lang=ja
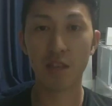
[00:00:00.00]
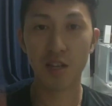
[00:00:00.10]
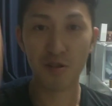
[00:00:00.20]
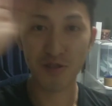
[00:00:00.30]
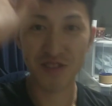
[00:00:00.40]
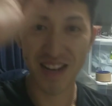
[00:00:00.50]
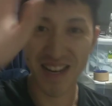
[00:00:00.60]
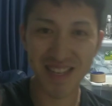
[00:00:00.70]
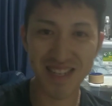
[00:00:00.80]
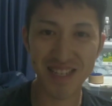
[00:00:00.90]
こんにちは。
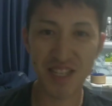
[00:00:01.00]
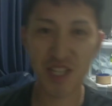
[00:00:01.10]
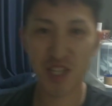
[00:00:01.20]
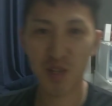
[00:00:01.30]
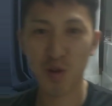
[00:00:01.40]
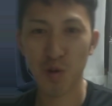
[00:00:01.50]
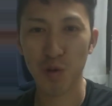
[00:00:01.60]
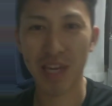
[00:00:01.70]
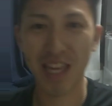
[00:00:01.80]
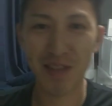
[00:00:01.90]
行動で
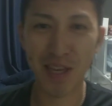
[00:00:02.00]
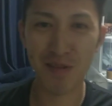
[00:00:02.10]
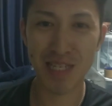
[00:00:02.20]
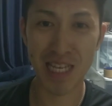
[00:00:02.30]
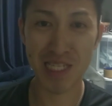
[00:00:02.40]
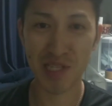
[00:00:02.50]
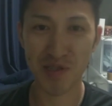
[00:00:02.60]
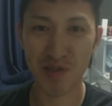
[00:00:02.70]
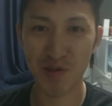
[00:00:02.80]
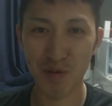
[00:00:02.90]
きないできるようにチェンジする
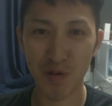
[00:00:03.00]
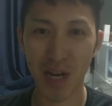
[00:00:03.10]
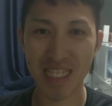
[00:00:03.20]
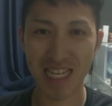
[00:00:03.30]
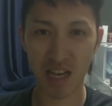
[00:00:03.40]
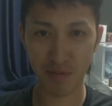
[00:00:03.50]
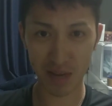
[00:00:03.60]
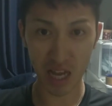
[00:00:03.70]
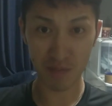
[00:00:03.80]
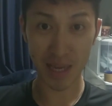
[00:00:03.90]
行動改善
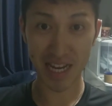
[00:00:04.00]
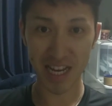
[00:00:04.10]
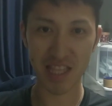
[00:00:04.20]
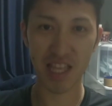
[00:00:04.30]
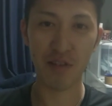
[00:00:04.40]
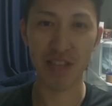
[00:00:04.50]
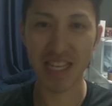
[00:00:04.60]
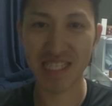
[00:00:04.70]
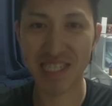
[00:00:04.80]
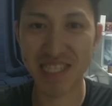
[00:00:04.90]
革命家、なべで
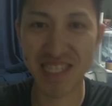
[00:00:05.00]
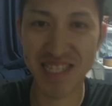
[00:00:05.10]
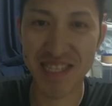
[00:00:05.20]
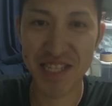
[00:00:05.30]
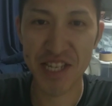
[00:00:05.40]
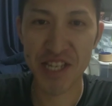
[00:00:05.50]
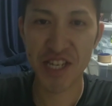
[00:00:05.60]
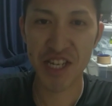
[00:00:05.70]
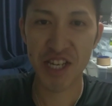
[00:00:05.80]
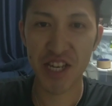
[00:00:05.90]
す。
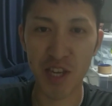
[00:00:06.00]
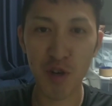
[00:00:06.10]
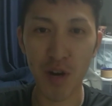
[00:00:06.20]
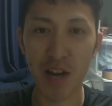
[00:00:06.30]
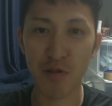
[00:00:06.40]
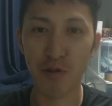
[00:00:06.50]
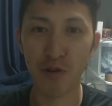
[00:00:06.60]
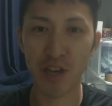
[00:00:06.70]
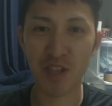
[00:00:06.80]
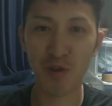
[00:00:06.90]
え今日はあの
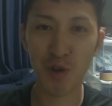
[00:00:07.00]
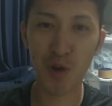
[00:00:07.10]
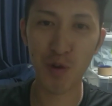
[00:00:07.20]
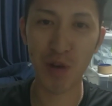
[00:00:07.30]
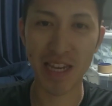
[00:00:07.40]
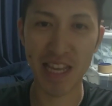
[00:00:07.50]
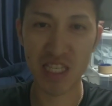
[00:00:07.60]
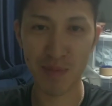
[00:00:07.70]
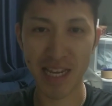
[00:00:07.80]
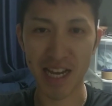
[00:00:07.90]
人の評価を気にす
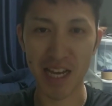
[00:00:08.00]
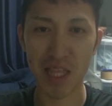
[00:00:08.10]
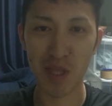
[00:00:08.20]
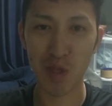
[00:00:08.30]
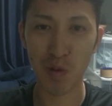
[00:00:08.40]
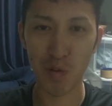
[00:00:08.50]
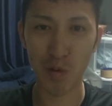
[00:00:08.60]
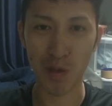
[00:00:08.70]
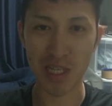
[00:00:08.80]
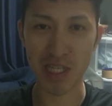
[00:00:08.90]
べきかということ
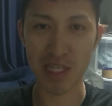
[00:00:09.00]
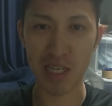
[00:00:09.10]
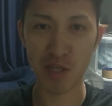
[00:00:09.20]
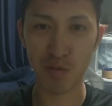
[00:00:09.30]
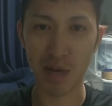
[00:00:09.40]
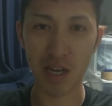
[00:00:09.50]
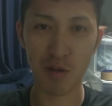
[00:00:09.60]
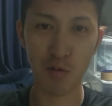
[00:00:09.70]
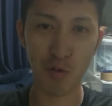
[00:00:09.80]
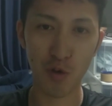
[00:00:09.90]
について、ちょっとまあ
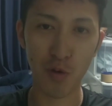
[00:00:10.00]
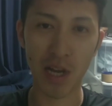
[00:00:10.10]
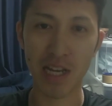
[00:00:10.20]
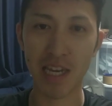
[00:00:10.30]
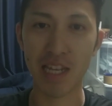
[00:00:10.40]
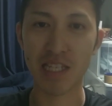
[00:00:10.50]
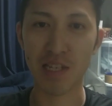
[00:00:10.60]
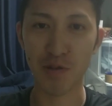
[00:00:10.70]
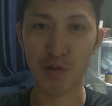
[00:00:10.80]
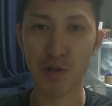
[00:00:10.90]
行動とは関係ないんですけ
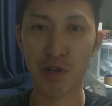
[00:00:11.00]
ど、